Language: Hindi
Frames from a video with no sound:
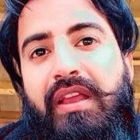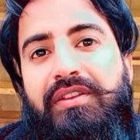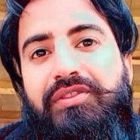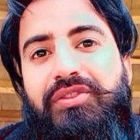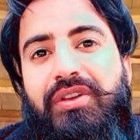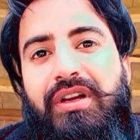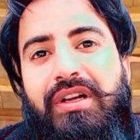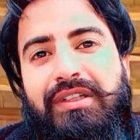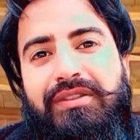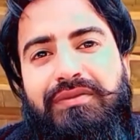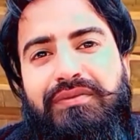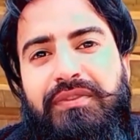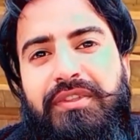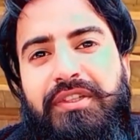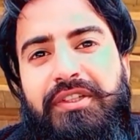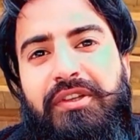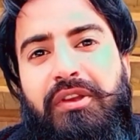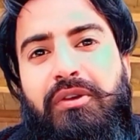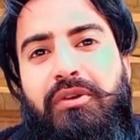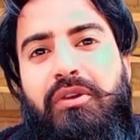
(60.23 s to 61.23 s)
शॉर्ट्स
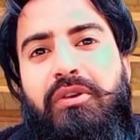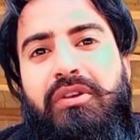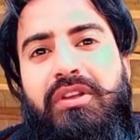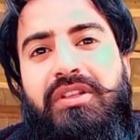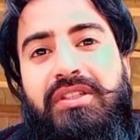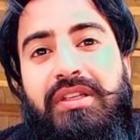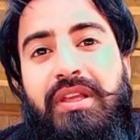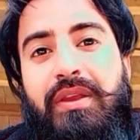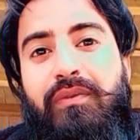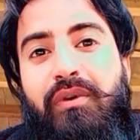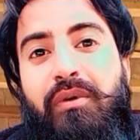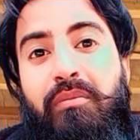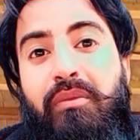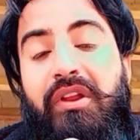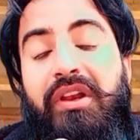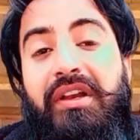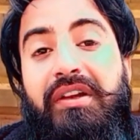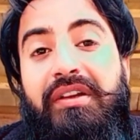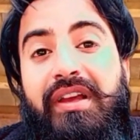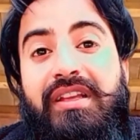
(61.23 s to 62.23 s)
वीडियो को इसलिए वो
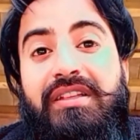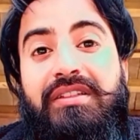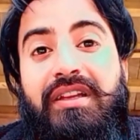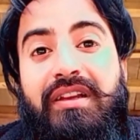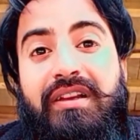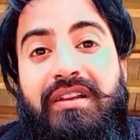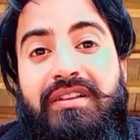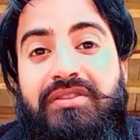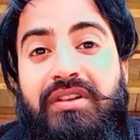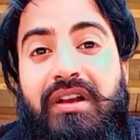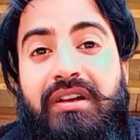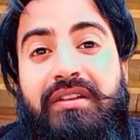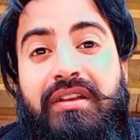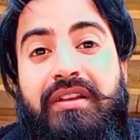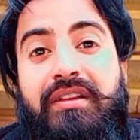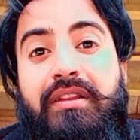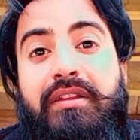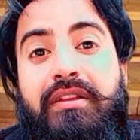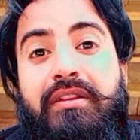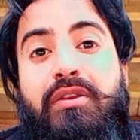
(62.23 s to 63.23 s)
मोनिटाइज करना स्टार्ट कर
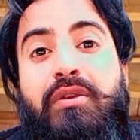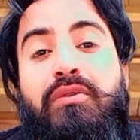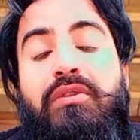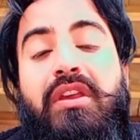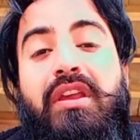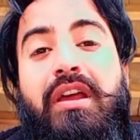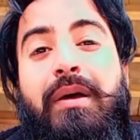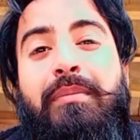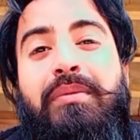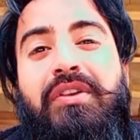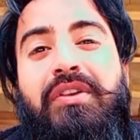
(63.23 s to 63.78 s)
रहे हैं क्योंकि अब